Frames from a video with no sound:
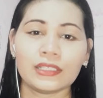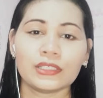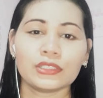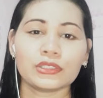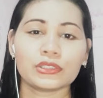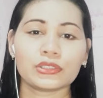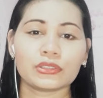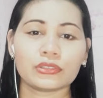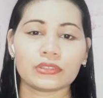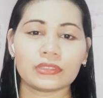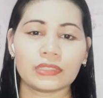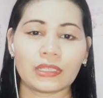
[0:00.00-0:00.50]

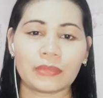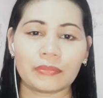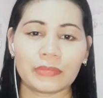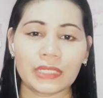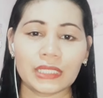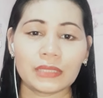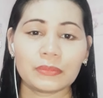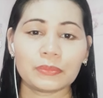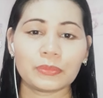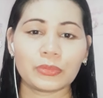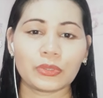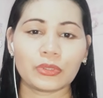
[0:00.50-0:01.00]
So
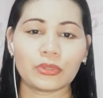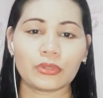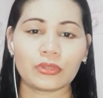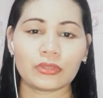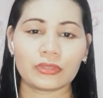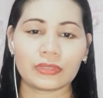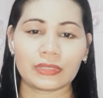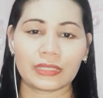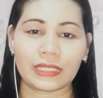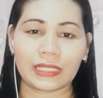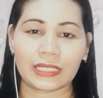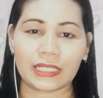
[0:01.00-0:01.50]
damit po
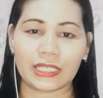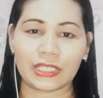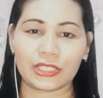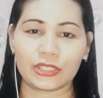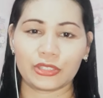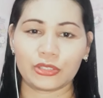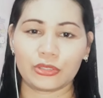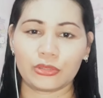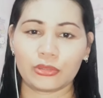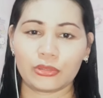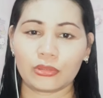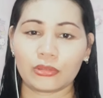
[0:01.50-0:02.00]
ng
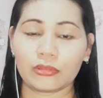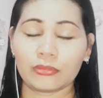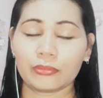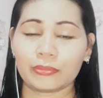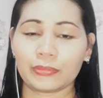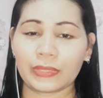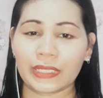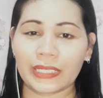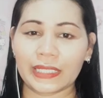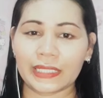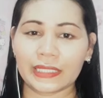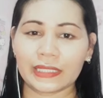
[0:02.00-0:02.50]
inyong
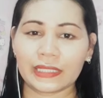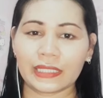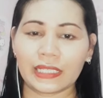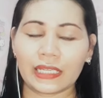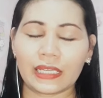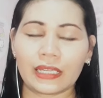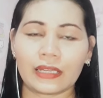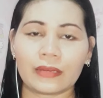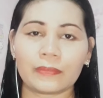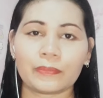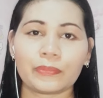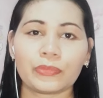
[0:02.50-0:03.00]

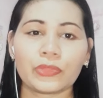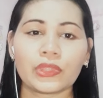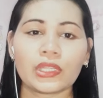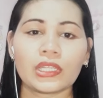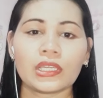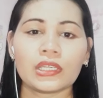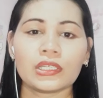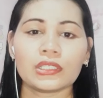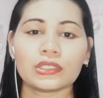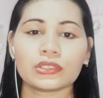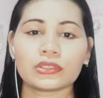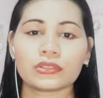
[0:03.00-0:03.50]
partner.
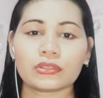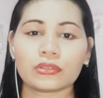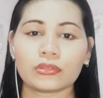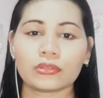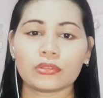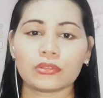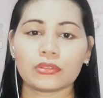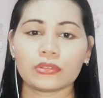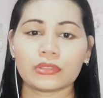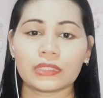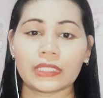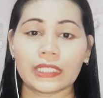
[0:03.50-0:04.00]

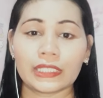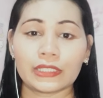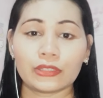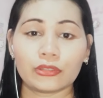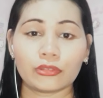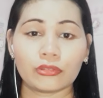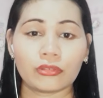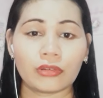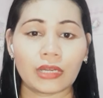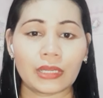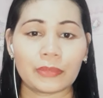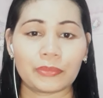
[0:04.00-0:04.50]
So,
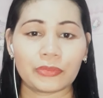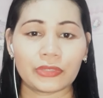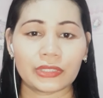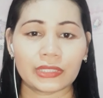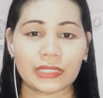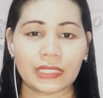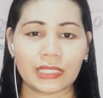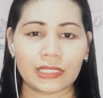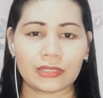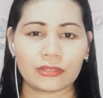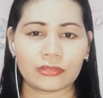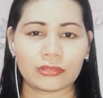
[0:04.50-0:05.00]
dito ay
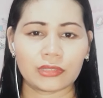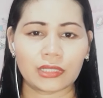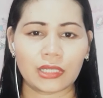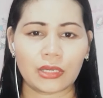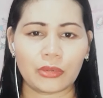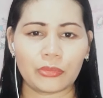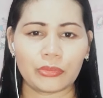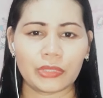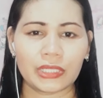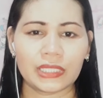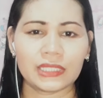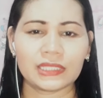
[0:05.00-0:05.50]
pwede itong
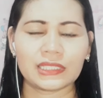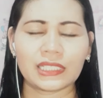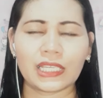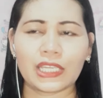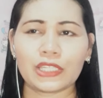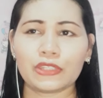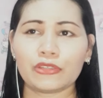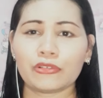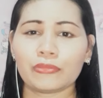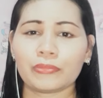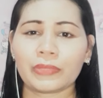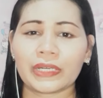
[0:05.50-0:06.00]
gawin sa
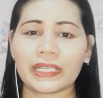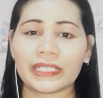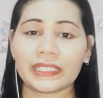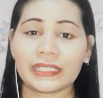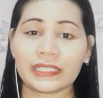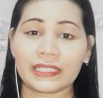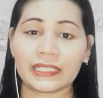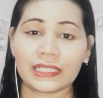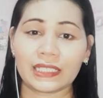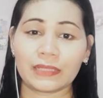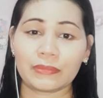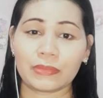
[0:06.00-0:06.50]
inyong
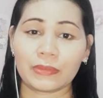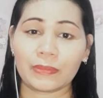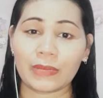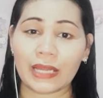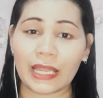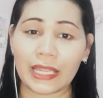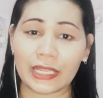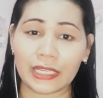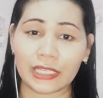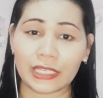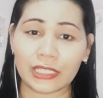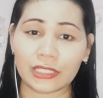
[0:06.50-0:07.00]
partner na
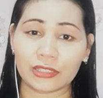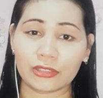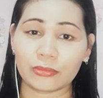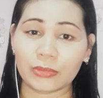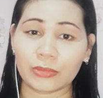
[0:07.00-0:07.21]
babae ito